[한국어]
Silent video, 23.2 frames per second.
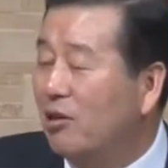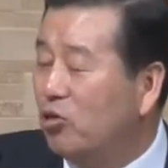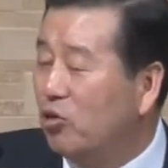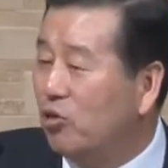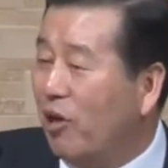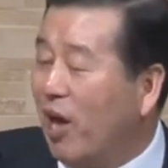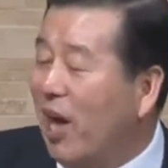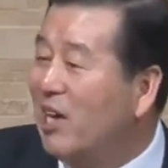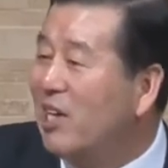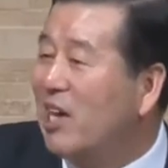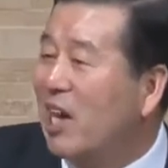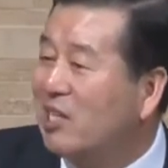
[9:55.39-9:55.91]

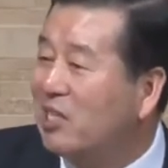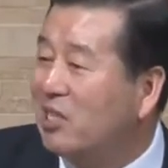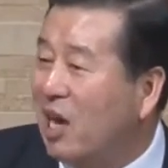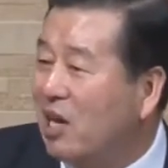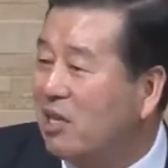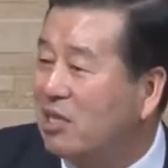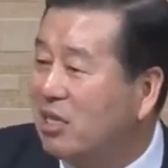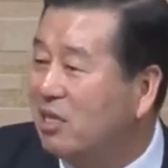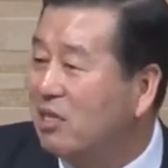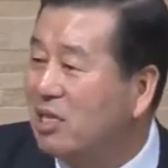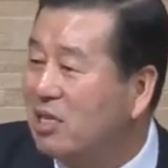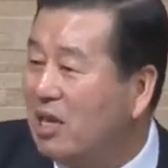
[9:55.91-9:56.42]
죄의
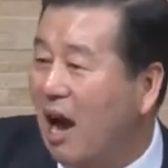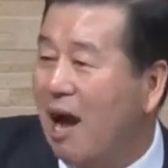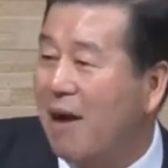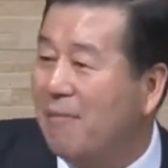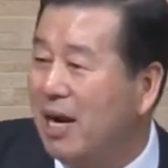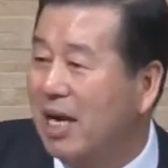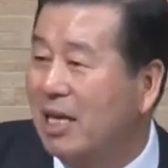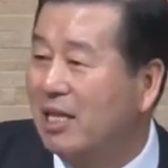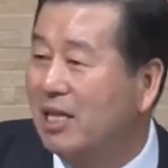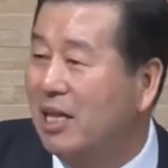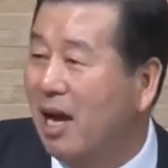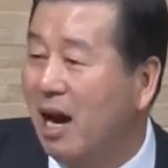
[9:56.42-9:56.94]
싹은
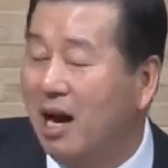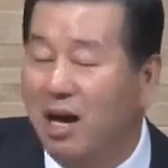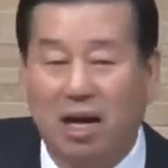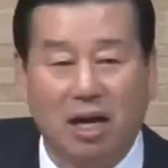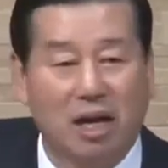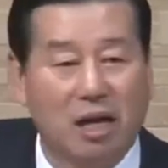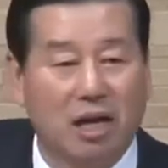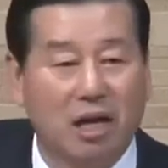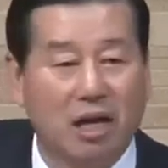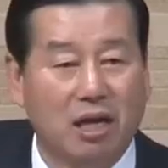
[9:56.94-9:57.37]
사망이다.